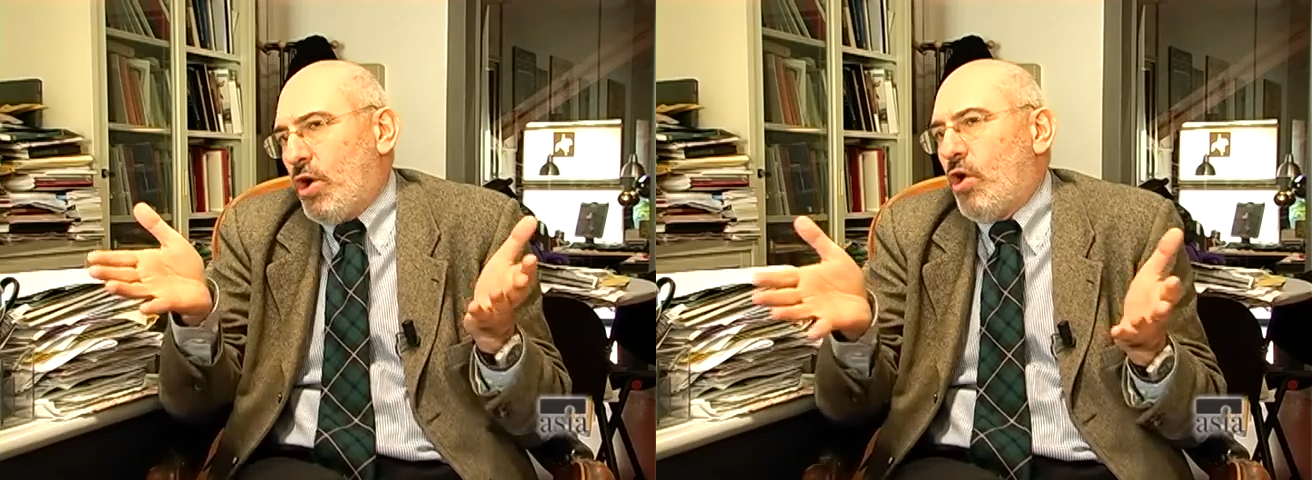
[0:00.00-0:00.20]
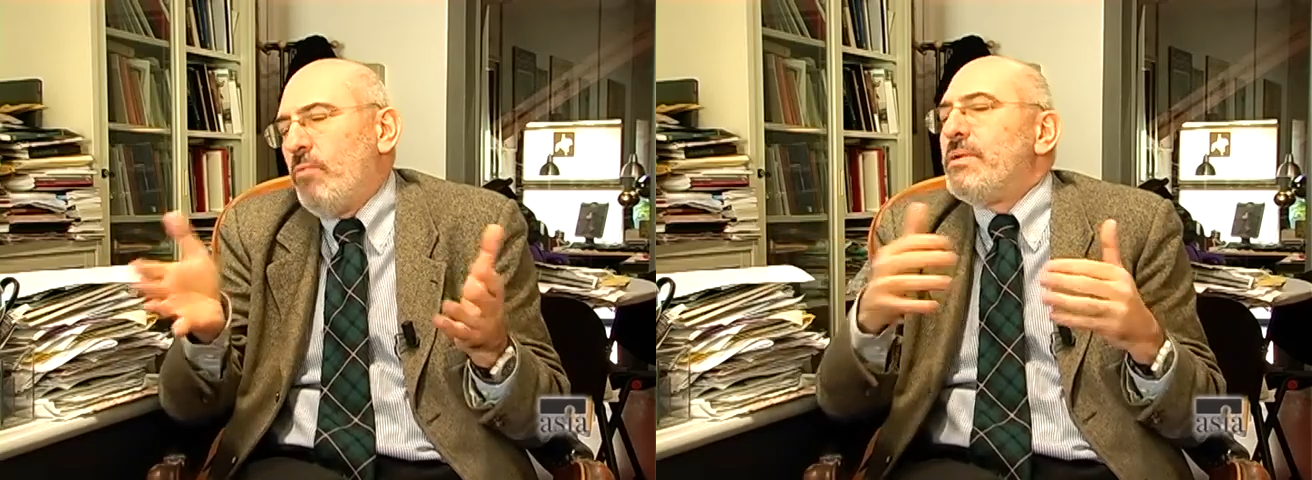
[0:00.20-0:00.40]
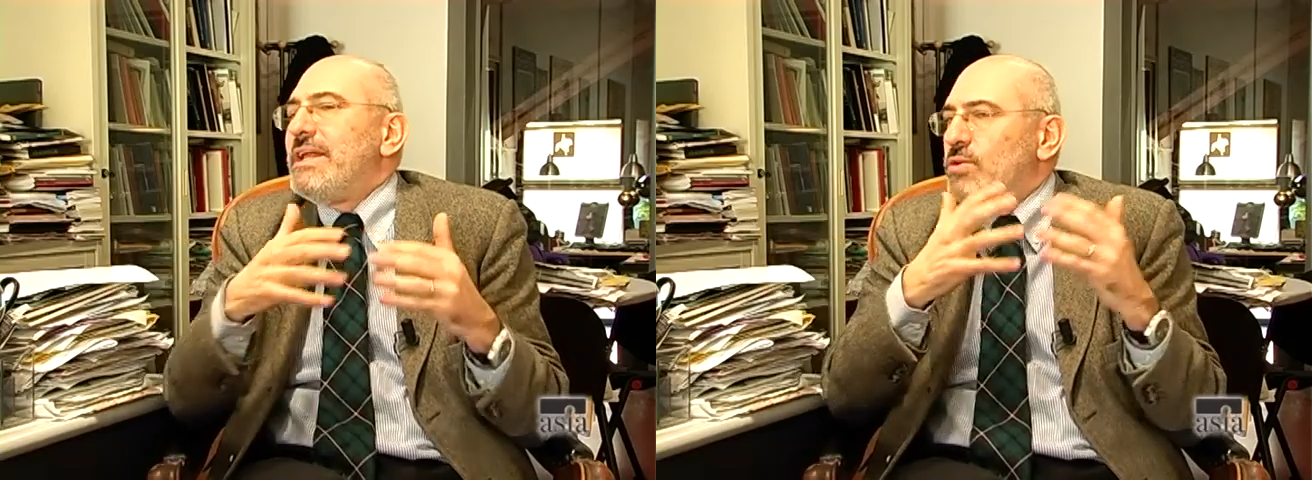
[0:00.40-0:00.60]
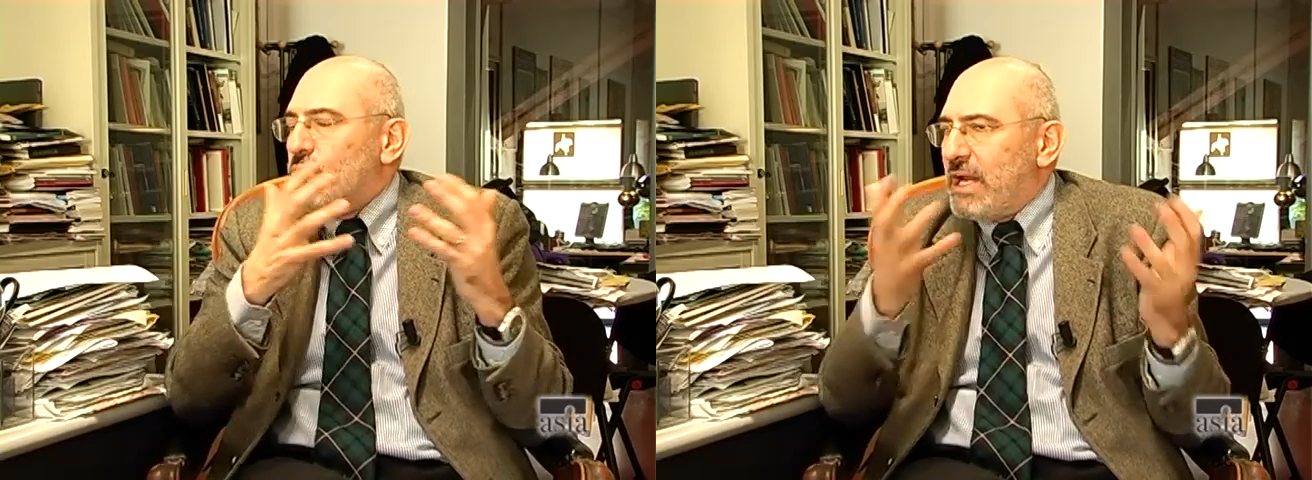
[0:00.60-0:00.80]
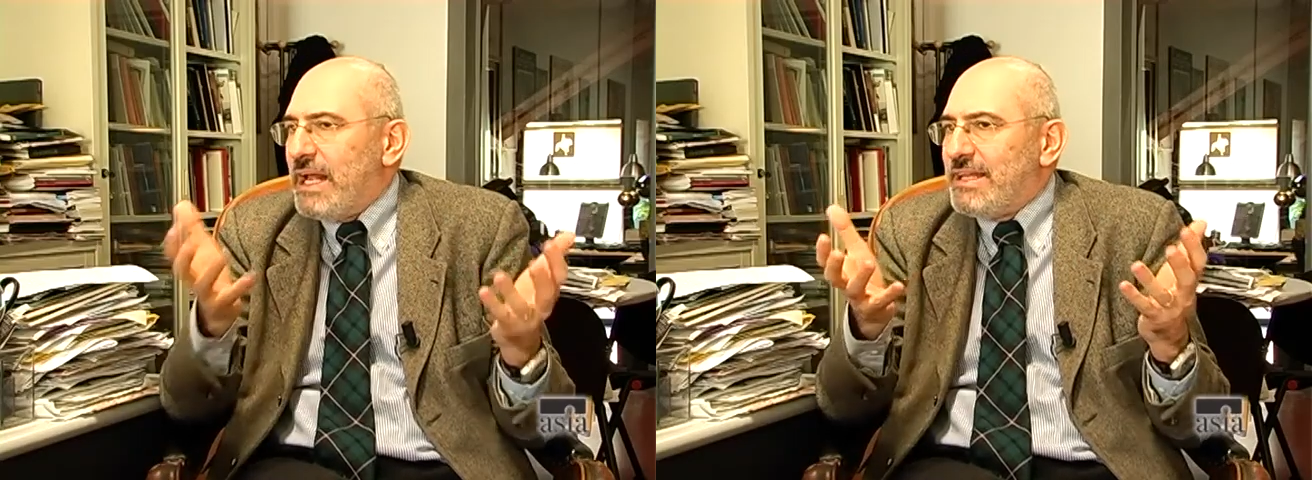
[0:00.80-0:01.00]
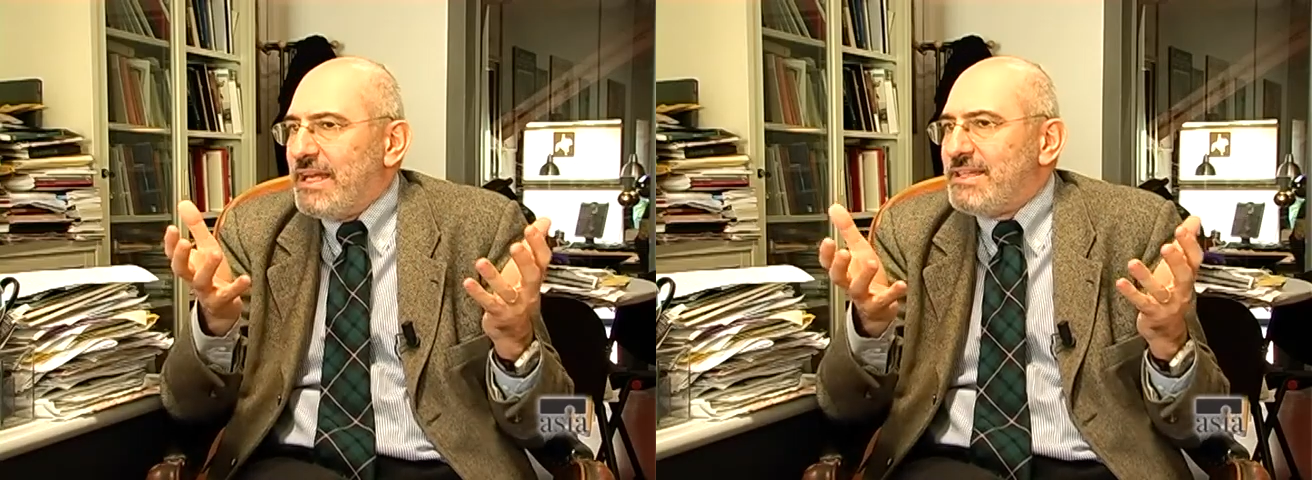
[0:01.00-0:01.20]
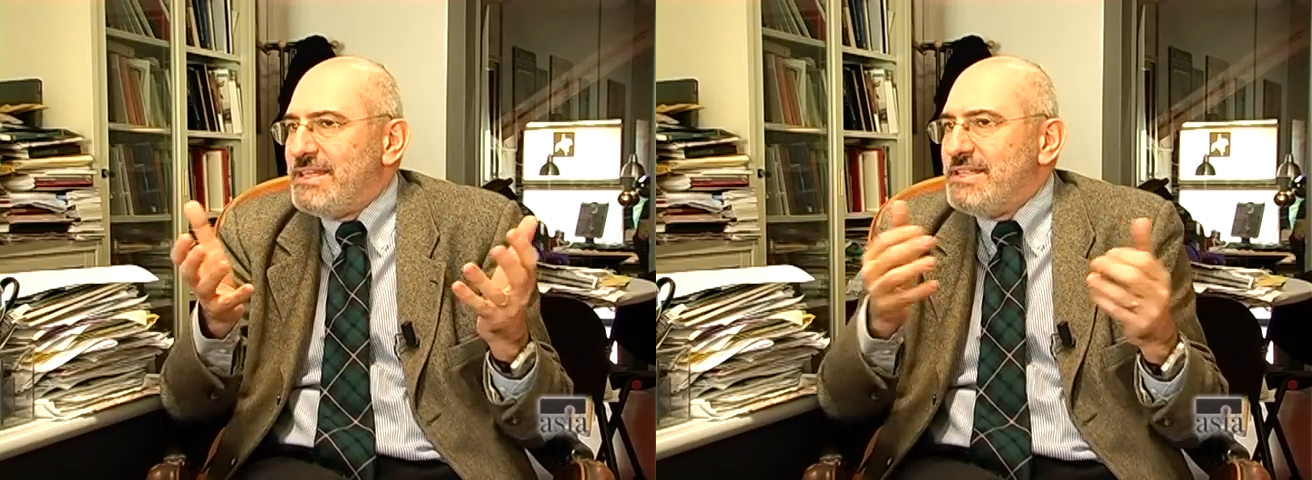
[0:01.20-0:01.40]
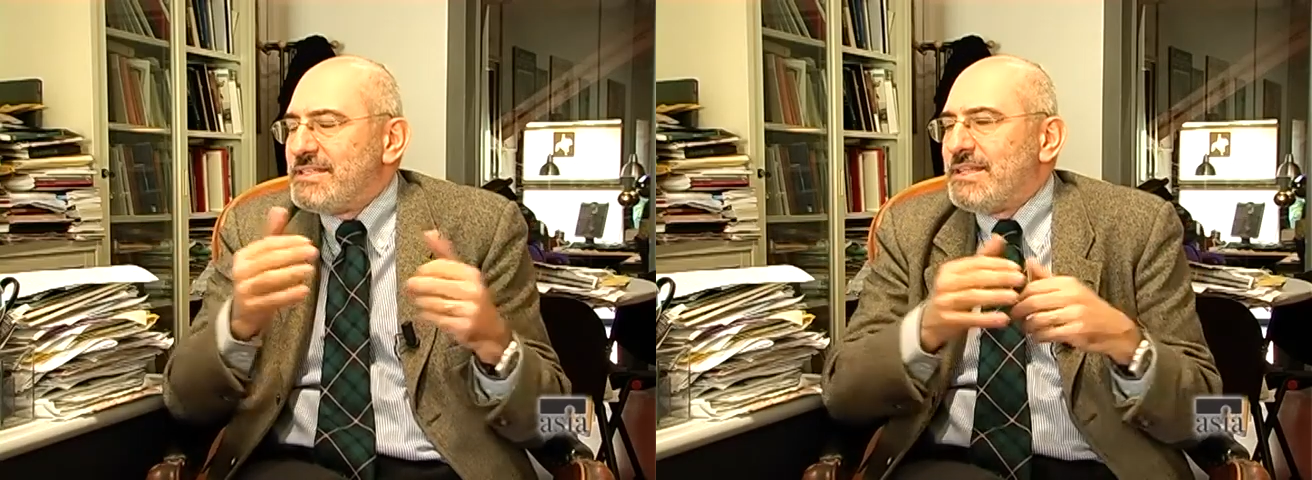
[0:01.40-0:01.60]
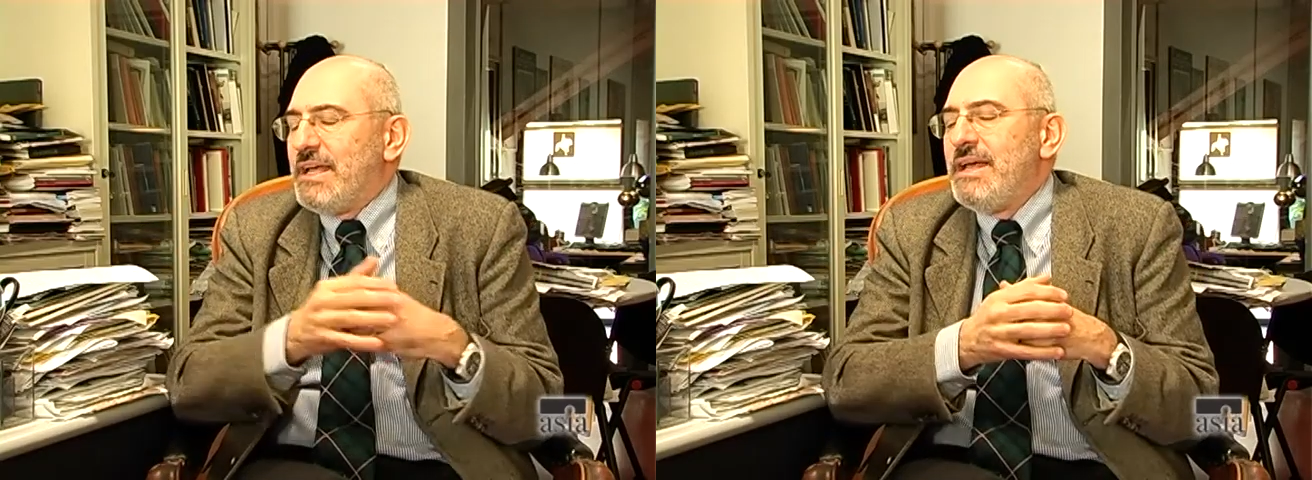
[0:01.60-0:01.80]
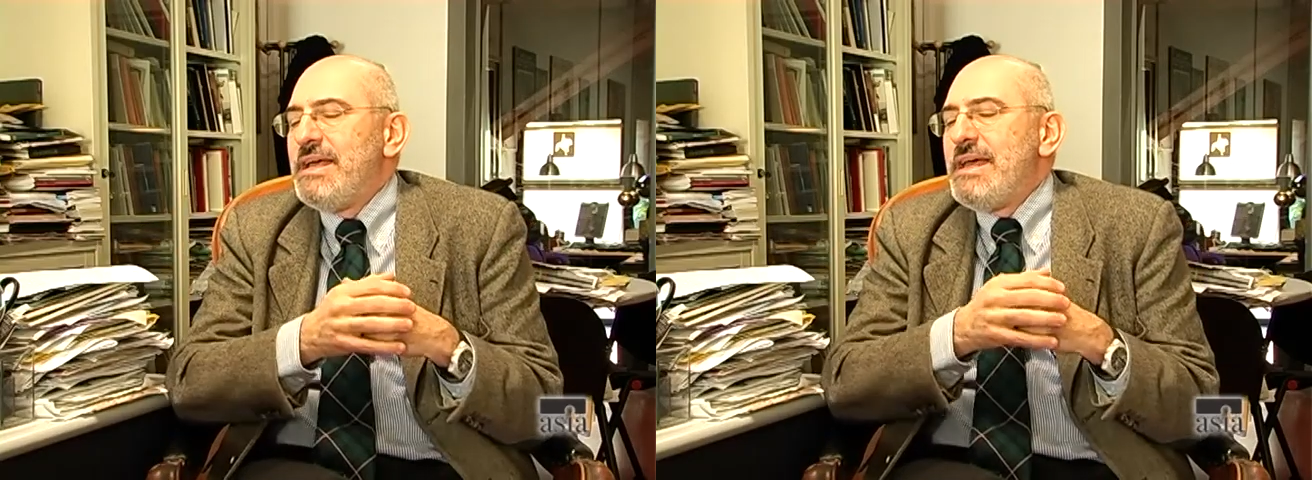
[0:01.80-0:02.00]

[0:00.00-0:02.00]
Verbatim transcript: opere di un grande artista,